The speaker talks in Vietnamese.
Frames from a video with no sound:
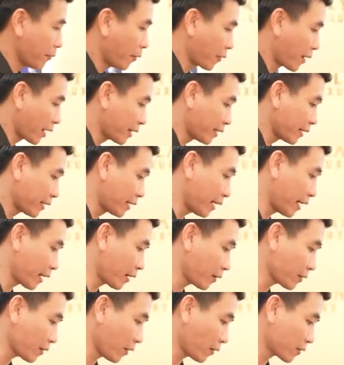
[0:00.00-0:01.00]
màu đen thì cây
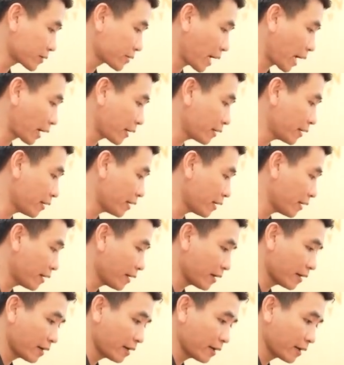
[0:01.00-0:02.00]
lăng có chọn sẵn
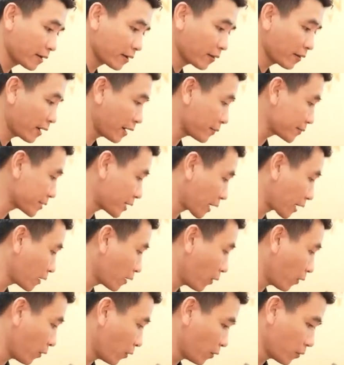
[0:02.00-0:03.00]
uh, có làm sẵn
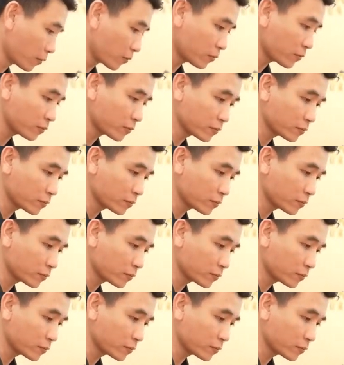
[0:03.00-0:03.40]
lỗ luôn